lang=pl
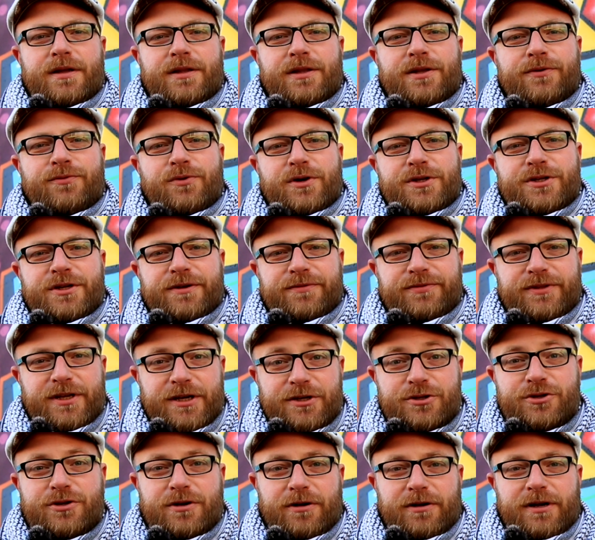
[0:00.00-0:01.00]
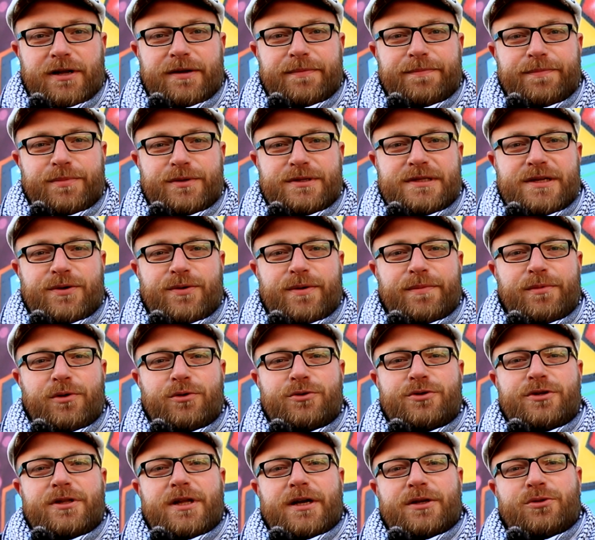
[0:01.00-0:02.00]
To właśnie w tej szkole poznałem
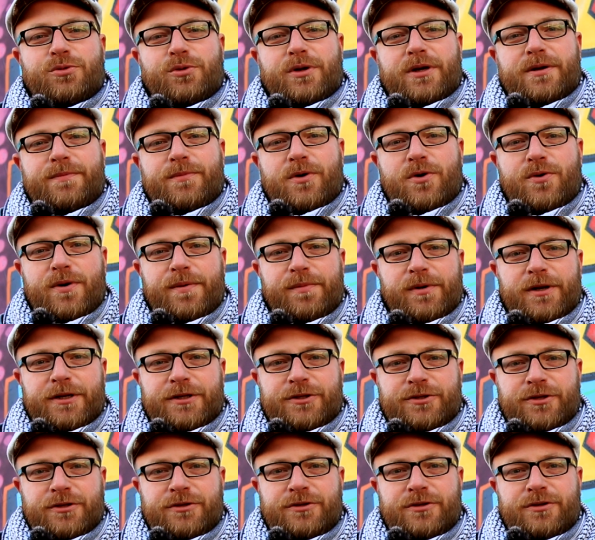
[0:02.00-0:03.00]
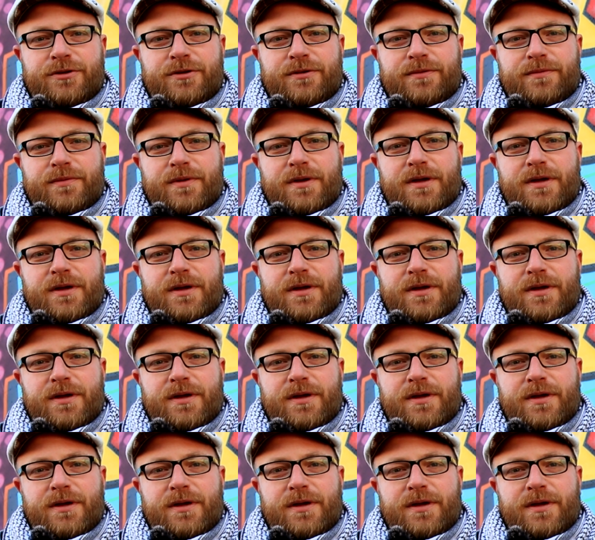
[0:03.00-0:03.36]
ludzi, na których mogłem liczyć.